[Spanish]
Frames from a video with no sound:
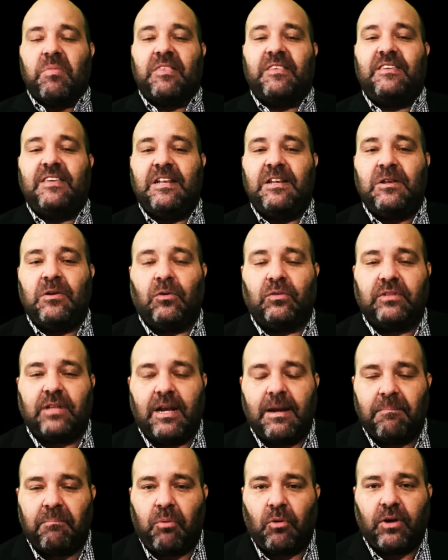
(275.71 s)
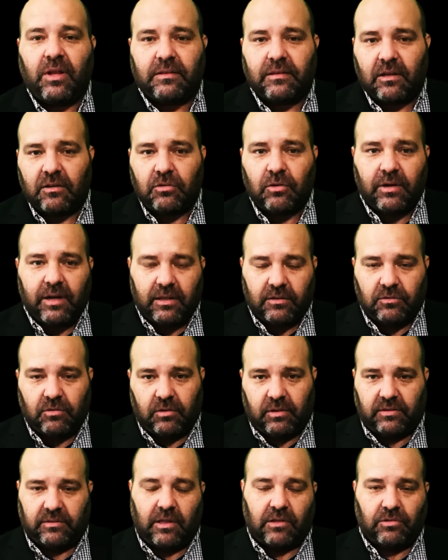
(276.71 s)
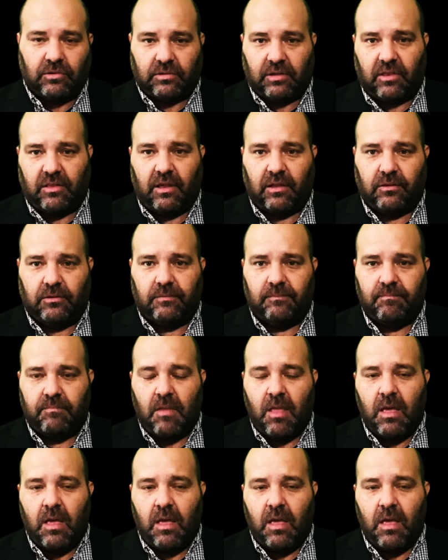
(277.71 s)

si no se le pone atención a esto que está sucediendo